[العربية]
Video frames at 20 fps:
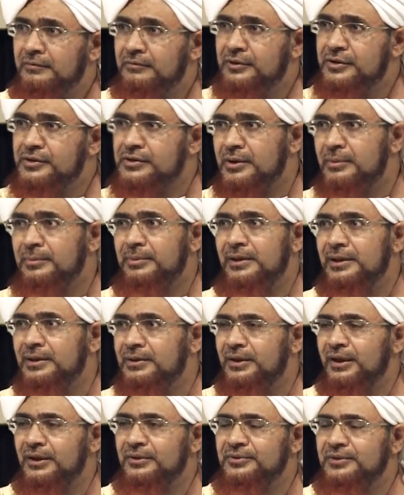في سبيل
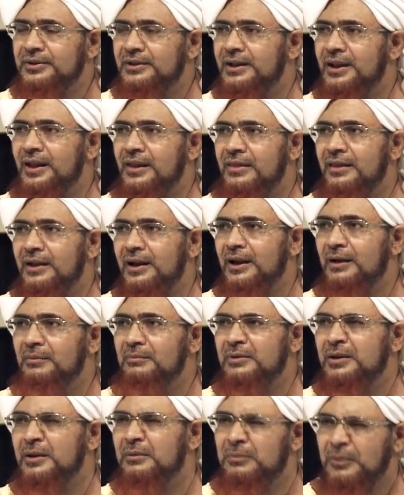تحصيل هذا
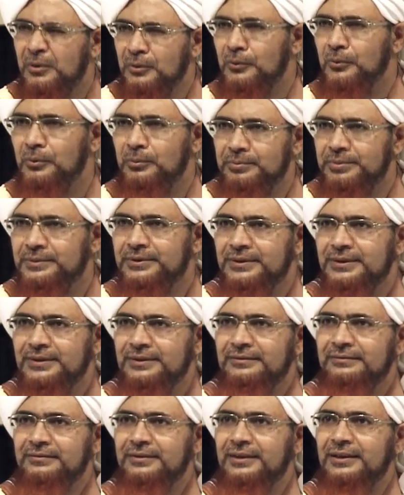الامر المرغوب
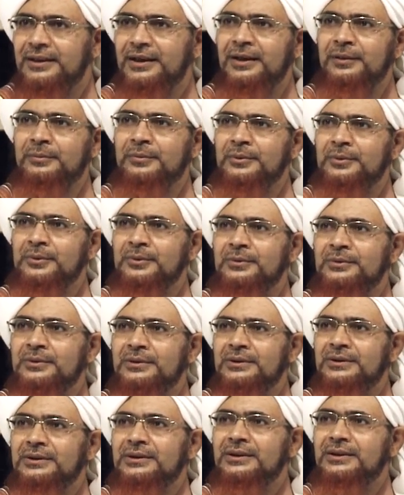فالامر
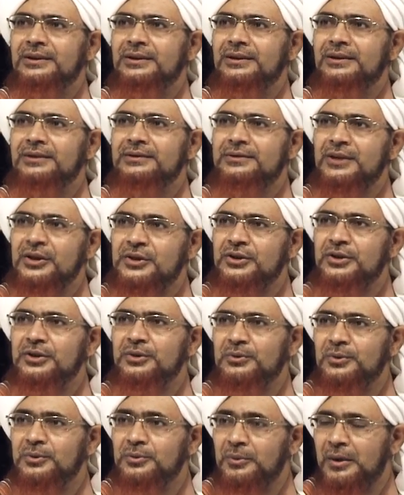آه،
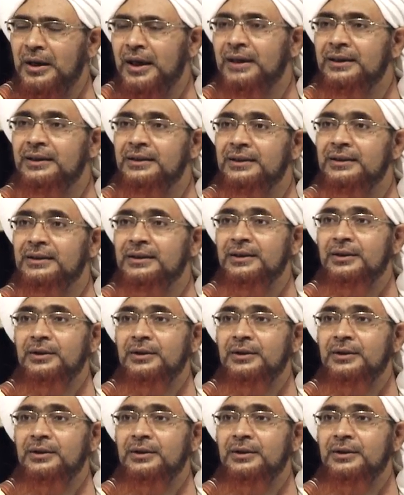يسير وهين